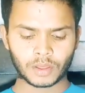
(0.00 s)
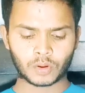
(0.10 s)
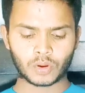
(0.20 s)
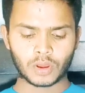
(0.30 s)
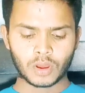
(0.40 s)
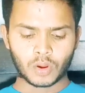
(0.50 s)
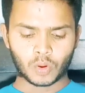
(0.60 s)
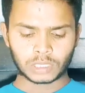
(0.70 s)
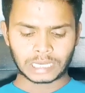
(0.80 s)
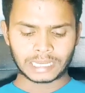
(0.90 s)

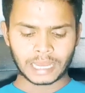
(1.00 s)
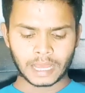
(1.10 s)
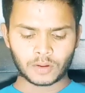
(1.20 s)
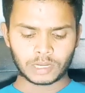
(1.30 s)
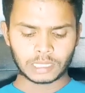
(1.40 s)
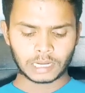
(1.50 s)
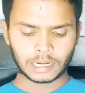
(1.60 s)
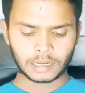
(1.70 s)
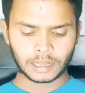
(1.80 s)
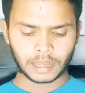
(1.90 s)
देखो ऑस्ट्रेलिया है और
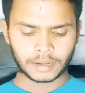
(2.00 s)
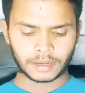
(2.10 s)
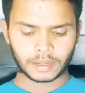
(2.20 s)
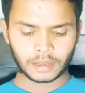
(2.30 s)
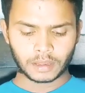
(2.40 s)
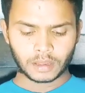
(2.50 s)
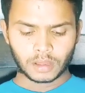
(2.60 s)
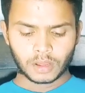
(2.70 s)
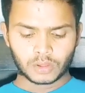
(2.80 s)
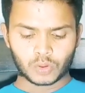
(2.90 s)
नीदरलैंड यहाँ है ठीक है
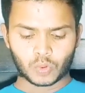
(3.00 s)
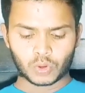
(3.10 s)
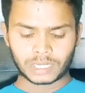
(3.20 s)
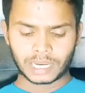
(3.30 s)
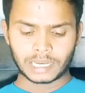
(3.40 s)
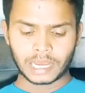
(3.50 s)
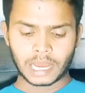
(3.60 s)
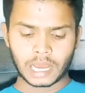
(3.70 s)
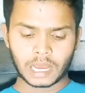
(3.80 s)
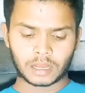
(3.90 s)
तो ऑस्ट्रेलिया